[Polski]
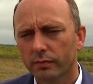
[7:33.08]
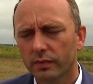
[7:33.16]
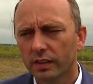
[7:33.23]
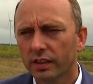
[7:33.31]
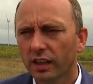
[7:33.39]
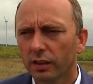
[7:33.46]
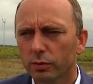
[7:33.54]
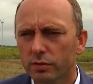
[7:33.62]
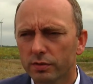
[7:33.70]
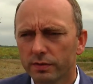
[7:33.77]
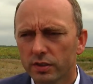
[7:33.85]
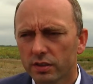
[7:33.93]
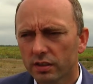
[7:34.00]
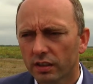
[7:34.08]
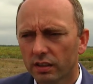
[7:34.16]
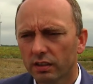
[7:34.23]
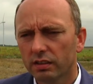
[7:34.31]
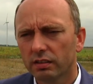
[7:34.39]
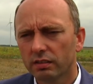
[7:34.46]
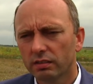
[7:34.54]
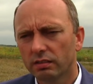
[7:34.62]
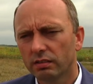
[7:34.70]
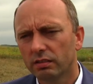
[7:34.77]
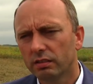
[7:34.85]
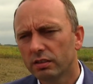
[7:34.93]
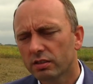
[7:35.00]
Ja oczywiście
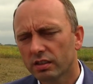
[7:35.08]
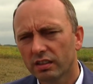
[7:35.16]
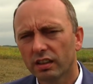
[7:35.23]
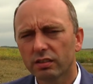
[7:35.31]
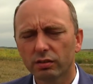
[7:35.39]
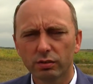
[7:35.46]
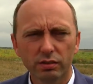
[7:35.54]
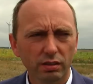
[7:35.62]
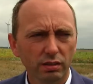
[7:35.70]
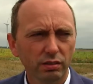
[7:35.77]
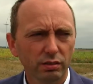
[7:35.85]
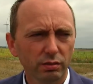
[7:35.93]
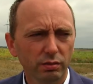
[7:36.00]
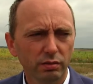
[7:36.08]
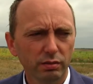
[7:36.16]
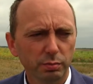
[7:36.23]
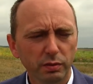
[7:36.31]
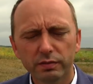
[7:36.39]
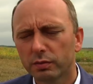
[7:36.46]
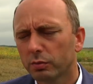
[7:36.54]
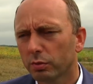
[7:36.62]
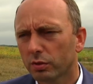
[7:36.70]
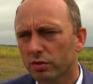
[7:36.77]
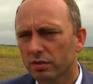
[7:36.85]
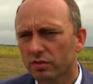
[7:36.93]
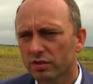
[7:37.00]
liczę na to i to powiem
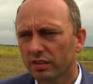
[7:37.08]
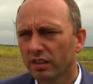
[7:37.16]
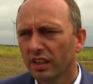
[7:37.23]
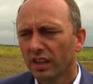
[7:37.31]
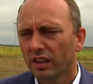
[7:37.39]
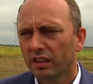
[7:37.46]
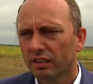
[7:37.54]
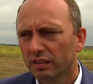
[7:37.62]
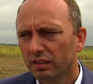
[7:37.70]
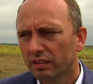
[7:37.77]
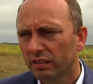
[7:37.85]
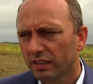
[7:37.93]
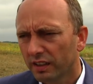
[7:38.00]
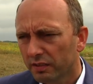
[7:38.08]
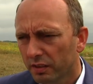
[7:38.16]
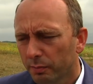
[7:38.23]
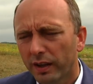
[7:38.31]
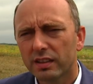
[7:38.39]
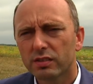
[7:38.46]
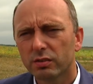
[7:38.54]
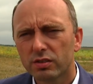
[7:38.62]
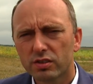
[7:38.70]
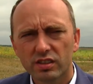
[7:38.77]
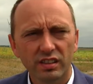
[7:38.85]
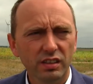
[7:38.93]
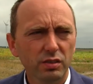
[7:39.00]
głośno, że nawet bardzo
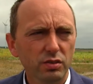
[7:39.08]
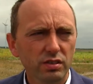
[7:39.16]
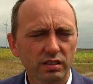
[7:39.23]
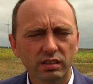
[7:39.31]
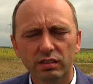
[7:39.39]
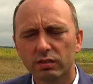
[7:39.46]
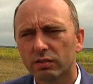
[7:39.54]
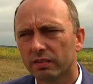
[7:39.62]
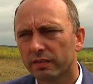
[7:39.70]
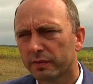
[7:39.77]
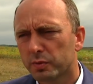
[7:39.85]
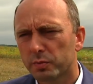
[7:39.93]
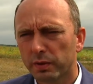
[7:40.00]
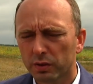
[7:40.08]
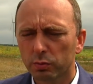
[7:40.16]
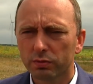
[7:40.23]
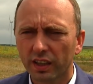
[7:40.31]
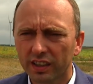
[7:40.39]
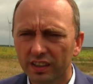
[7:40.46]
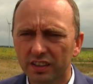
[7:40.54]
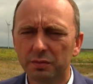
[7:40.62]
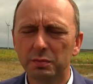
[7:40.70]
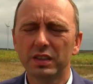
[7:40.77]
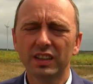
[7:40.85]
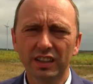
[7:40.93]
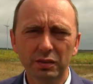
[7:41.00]
liczę na to, że w przypadku takich
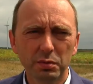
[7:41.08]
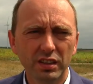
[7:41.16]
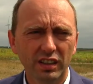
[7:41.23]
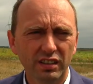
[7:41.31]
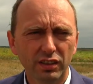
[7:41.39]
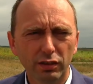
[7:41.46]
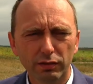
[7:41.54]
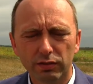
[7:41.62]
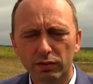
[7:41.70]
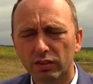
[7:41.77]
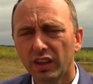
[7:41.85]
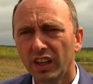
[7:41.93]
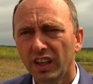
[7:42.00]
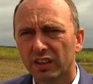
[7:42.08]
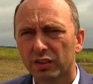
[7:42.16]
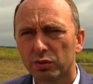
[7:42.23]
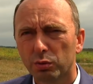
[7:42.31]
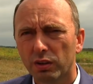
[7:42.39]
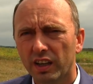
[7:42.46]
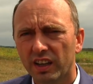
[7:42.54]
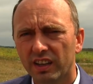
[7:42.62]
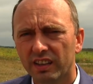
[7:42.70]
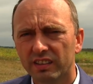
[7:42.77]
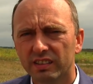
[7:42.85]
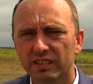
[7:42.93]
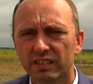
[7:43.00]
gmin jak gmina Dygowo, która
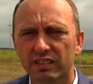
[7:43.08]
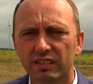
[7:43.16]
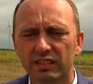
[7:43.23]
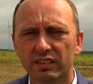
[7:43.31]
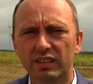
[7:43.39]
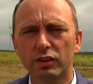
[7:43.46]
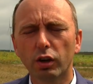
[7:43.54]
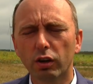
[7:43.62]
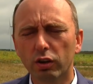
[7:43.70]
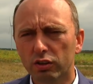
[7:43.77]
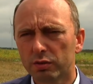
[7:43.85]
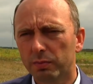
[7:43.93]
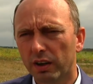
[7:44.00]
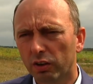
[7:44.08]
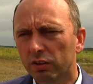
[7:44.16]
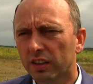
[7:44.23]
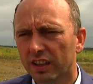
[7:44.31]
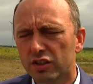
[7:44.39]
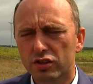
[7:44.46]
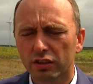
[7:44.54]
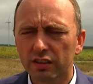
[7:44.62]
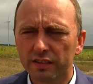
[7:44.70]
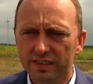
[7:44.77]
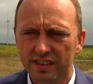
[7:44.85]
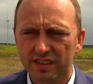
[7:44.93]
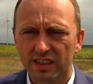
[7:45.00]
e, te dochody ma ograniczone
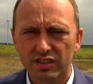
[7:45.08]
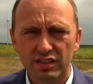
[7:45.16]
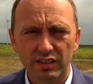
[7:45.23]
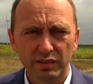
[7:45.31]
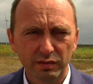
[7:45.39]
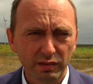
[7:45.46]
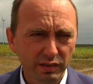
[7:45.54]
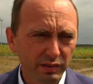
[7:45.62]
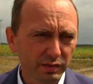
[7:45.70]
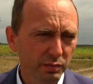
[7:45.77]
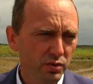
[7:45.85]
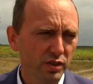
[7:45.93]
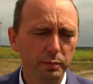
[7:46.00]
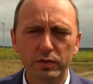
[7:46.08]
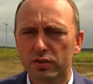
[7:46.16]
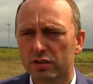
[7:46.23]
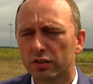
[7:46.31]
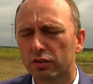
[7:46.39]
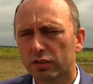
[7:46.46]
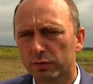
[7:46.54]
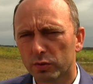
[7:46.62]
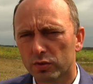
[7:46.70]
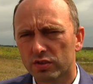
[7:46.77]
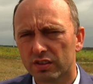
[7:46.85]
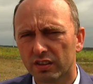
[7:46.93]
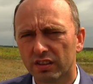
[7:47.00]
w zasadzie, e, można powiedzieć, tylko i
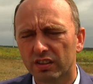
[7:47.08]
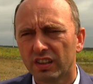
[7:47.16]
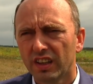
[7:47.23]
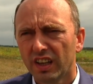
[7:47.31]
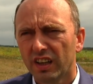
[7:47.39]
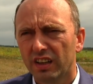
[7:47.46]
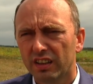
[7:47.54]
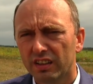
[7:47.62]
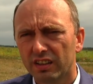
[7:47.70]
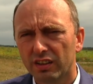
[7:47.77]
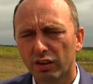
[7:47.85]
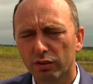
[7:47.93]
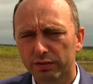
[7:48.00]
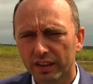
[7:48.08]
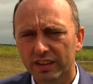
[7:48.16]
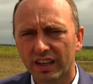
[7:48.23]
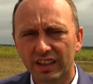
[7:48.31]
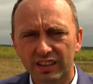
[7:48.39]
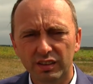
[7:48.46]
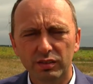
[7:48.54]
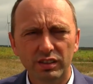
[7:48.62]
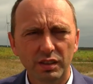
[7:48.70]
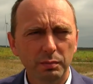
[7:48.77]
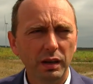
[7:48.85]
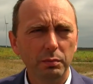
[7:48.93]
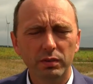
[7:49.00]
wyłącznie o, e, o wiatraki. Nie
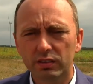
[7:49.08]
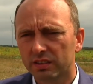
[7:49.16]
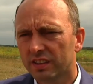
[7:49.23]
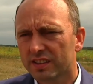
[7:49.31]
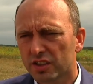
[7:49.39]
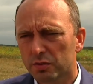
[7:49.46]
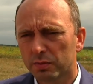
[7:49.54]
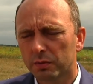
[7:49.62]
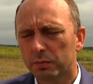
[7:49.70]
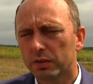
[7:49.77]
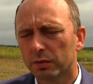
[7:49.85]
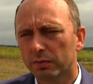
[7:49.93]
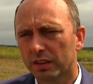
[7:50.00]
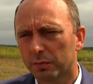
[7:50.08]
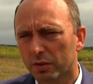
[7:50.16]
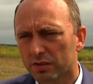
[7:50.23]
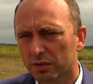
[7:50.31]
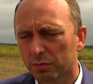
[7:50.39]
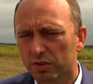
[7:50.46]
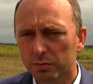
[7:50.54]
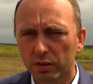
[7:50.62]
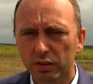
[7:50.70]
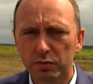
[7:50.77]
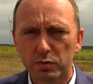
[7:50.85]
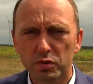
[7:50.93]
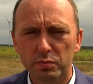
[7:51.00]
mamy, nie jesteśmy gminą nadmorską, gdzie
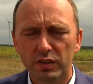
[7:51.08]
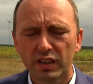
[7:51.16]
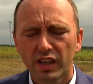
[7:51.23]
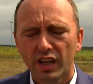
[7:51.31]
moglibyśmy